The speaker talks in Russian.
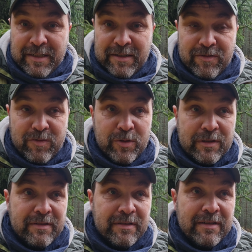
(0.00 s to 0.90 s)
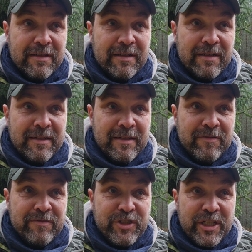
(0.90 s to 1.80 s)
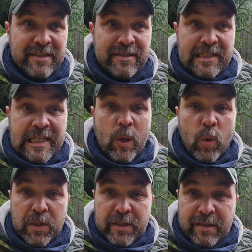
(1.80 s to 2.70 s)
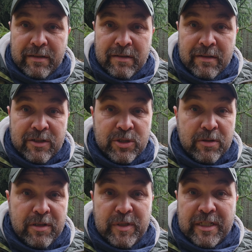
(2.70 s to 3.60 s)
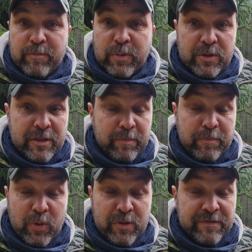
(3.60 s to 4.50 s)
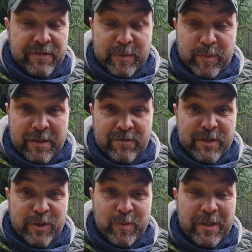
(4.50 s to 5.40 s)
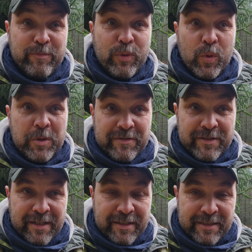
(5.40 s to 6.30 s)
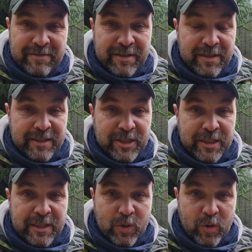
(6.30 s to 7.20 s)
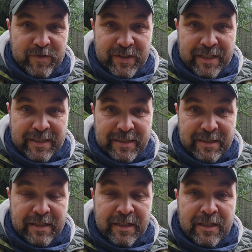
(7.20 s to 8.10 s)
Вот. Э, в частности, экологи, что для меня просто полный фейспалм, выступили против строительства экологических троп в заказнике.